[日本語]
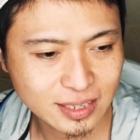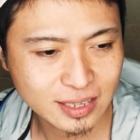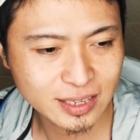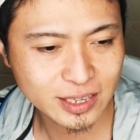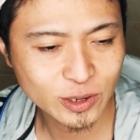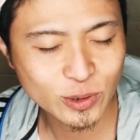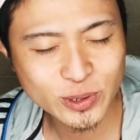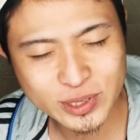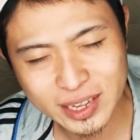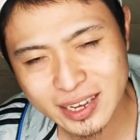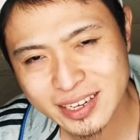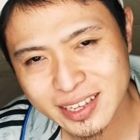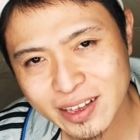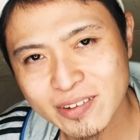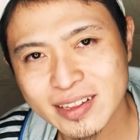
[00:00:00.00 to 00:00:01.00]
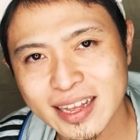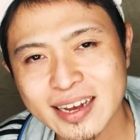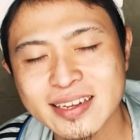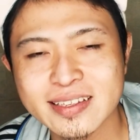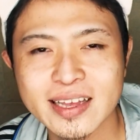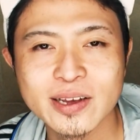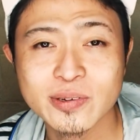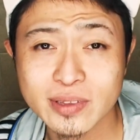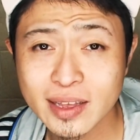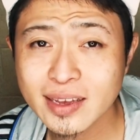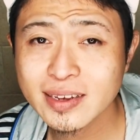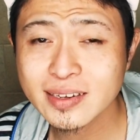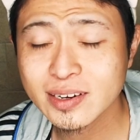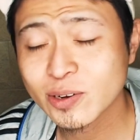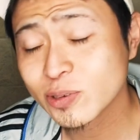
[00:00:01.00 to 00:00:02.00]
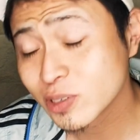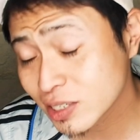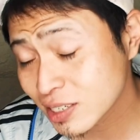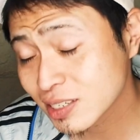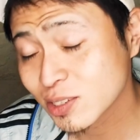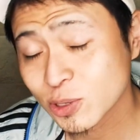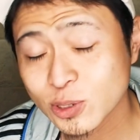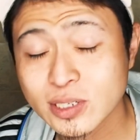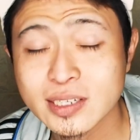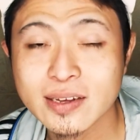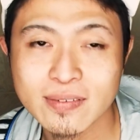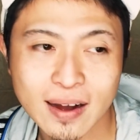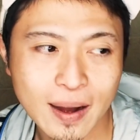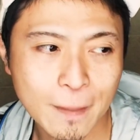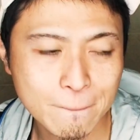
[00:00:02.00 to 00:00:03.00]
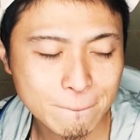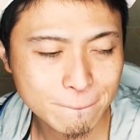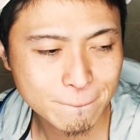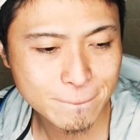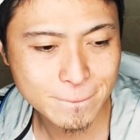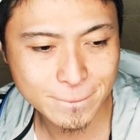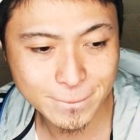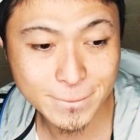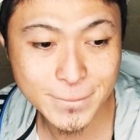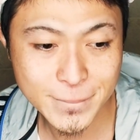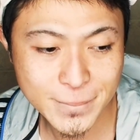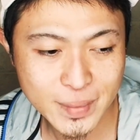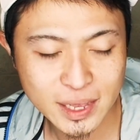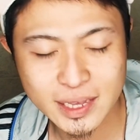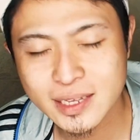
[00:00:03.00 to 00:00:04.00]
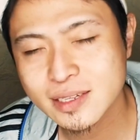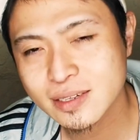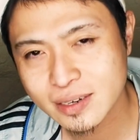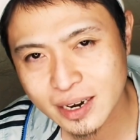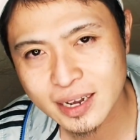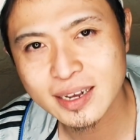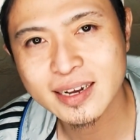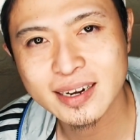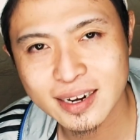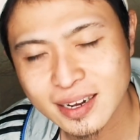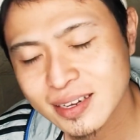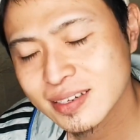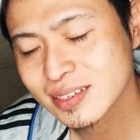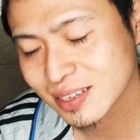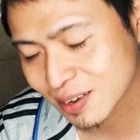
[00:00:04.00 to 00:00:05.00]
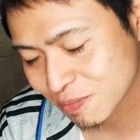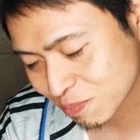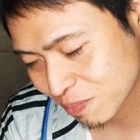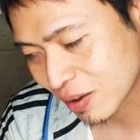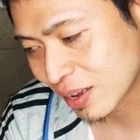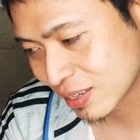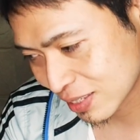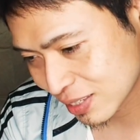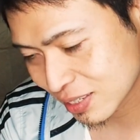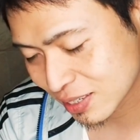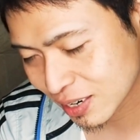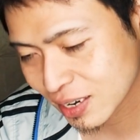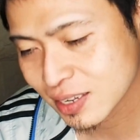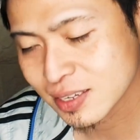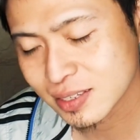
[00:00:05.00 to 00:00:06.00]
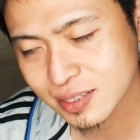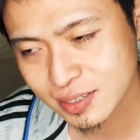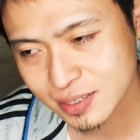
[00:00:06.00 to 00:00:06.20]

意欲的ではないんだよね本心としては、うん、生きづらいからやっぱ辛い